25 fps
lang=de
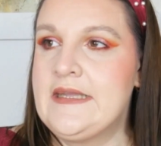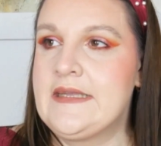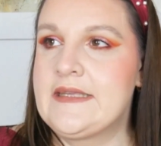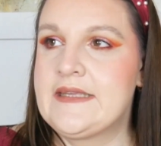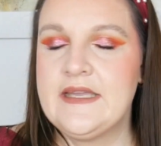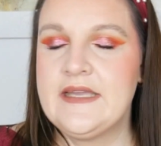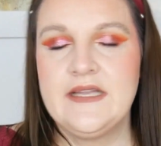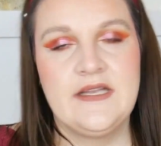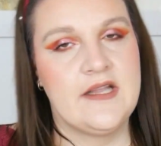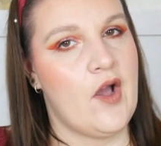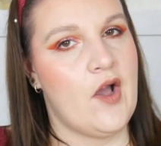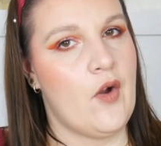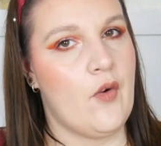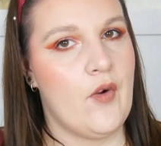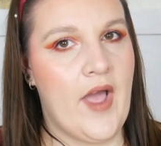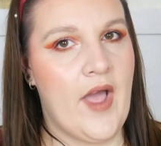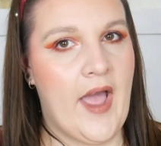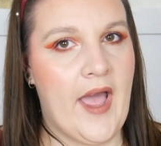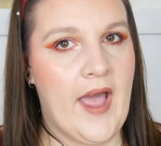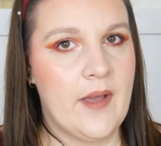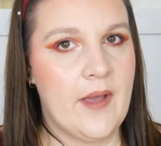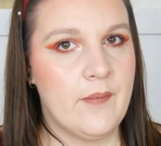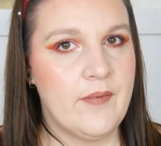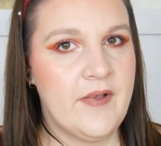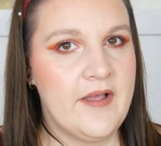Genau,
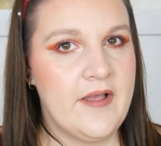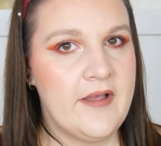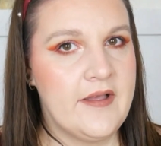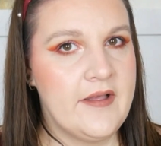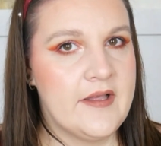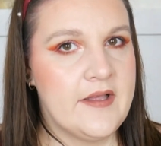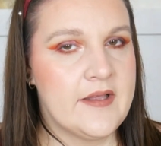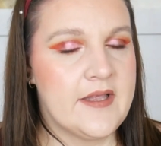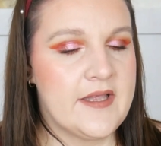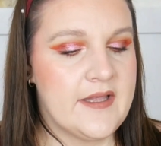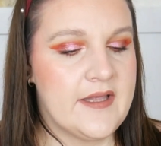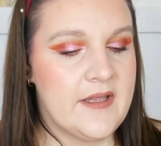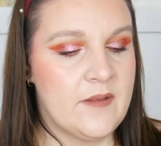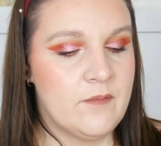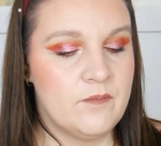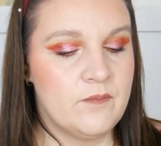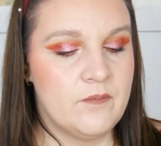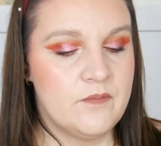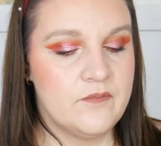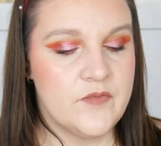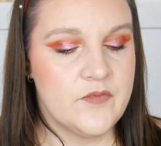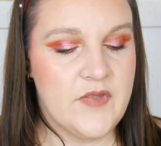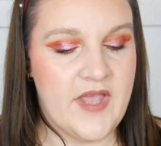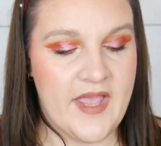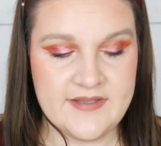aber
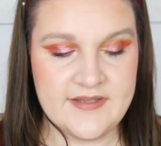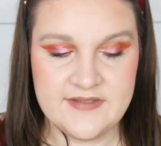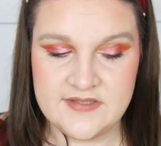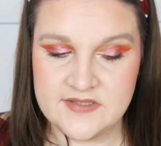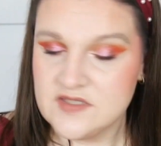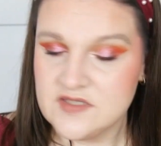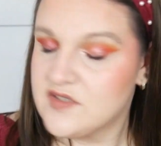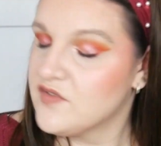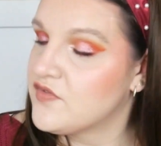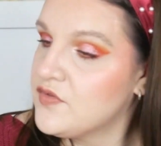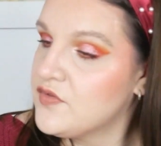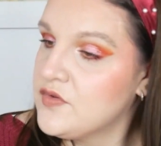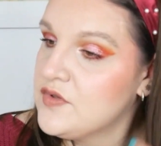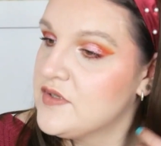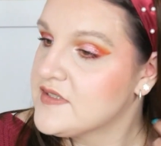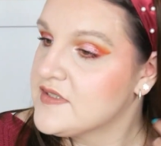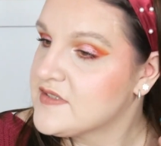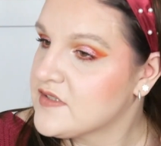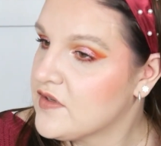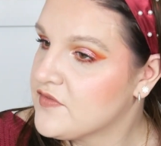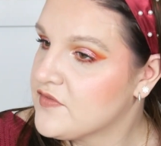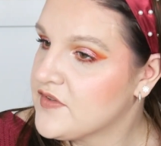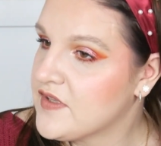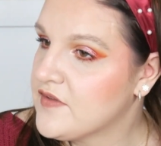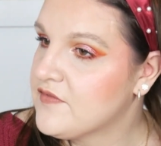ähm, erstes Gefühl ist
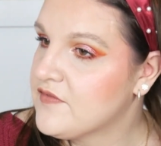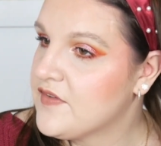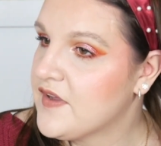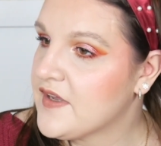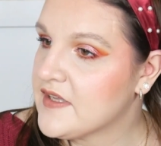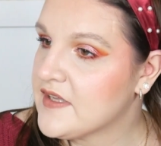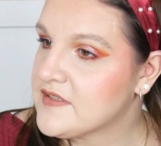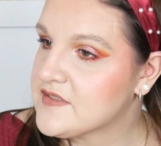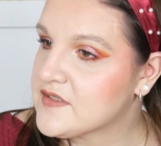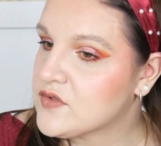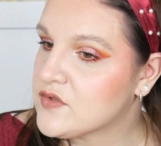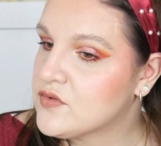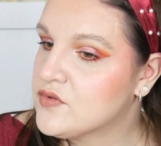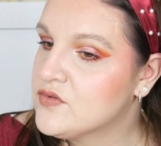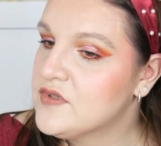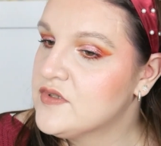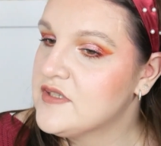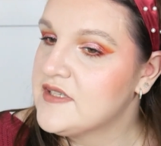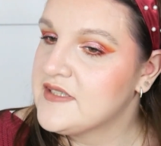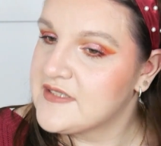auf jeden Fall ganz cool.